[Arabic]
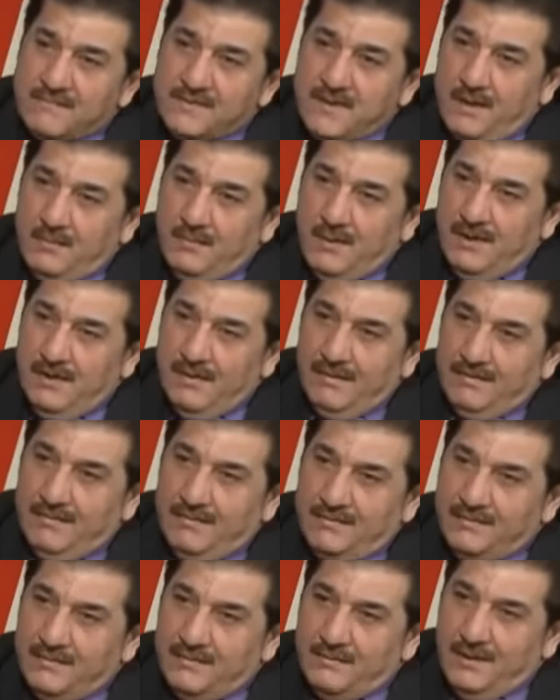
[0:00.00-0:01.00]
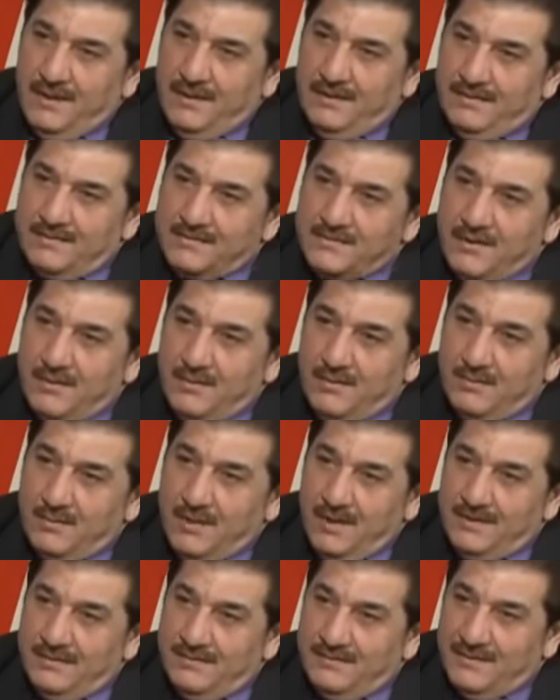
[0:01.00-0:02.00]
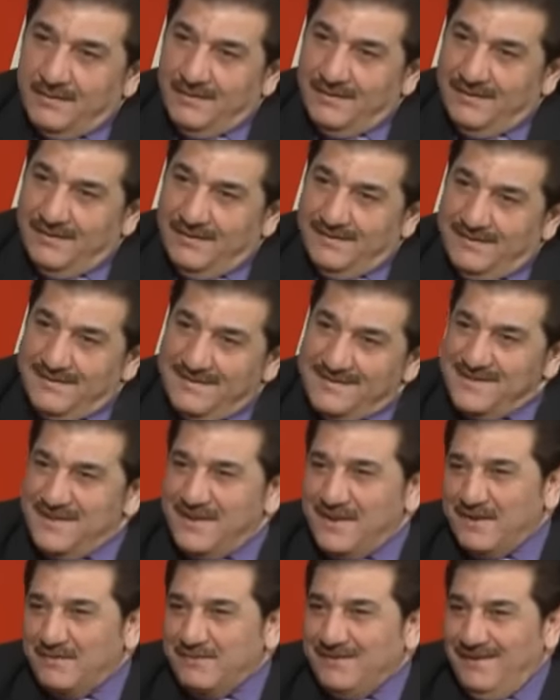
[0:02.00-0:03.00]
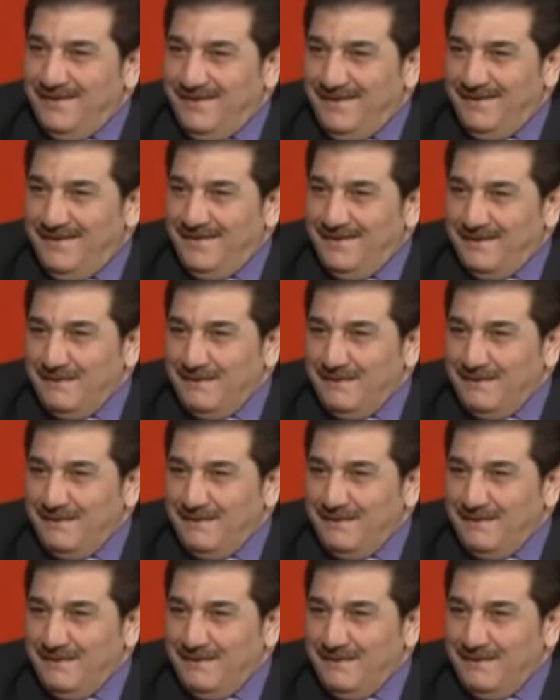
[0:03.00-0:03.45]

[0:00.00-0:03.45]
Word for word: صعبه عليك قلت لهم خلينا نجرب يعني نجرب لنا